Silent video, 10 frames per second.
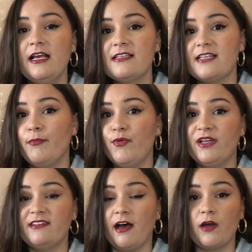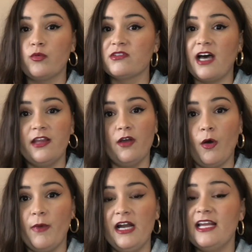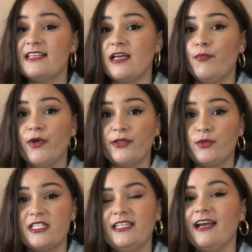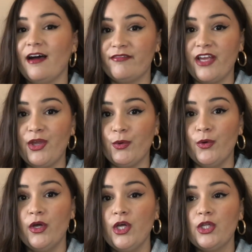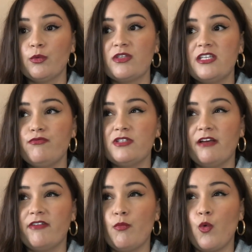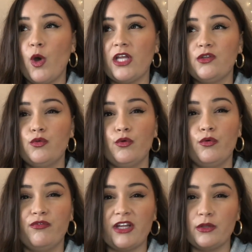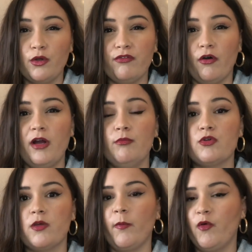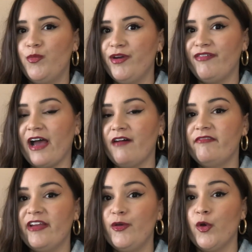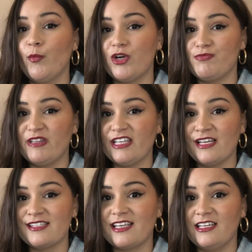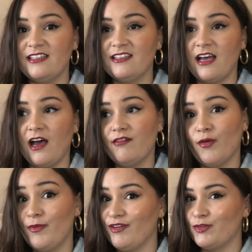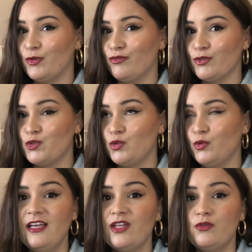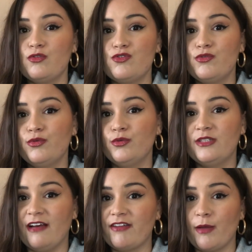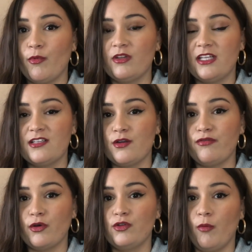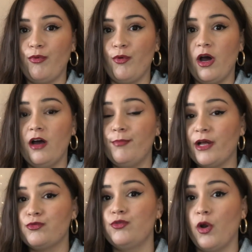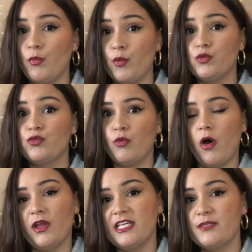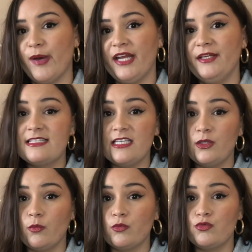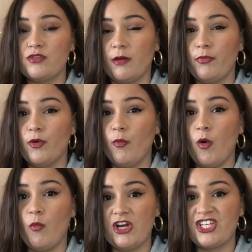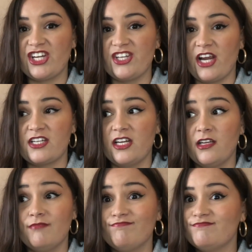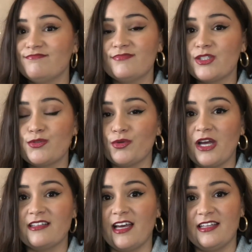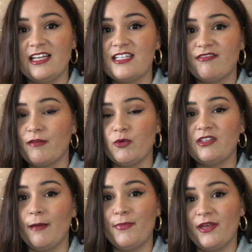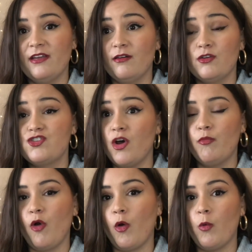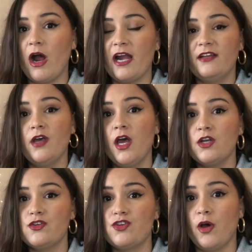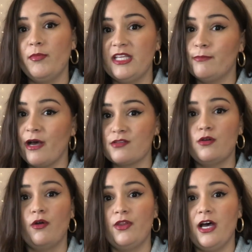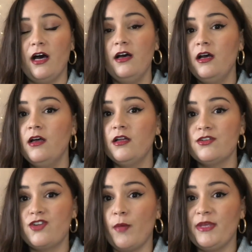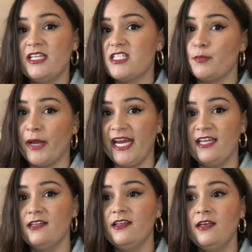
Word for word: Ça peut être un contrat normal et ça peut être aussi un VIE. Donc si vous avez moins de 29 ans, il me semble que vous pouvez faire un VIE. Moi je m'étais inscrite avant mes 29 ans du coup. Donc du coup, tu as vraiment des offres d'emploi partout dans le monde, dont en Espagne. Sinon, tout simplement, moi j'ai recherché sur internet, j'ai vraiment tapé euh, job worldwide, job in Barcelona, job in Spain